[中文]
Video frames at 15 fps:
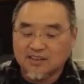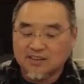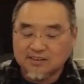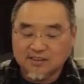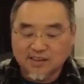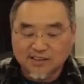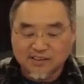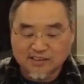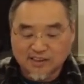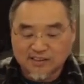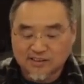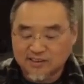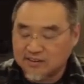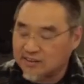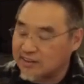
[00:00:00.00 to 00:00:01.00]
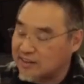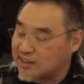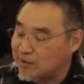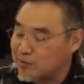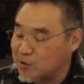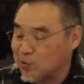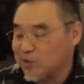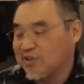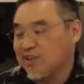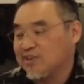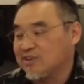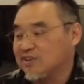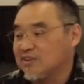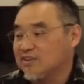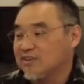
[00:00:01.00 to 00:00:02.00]
圣灵的恩赐给他们做见
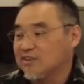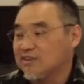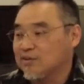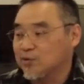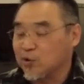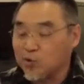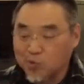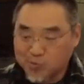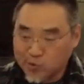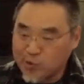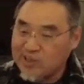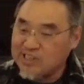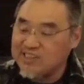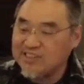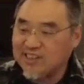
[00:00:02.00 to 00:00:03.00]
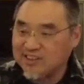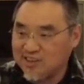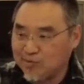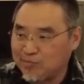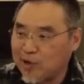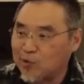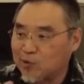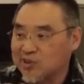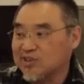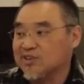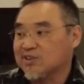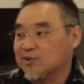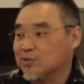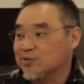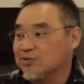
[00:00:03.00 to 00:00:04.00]
证，所以我们愿意相信保罗是
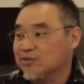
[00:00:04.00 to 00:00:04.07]
使徒，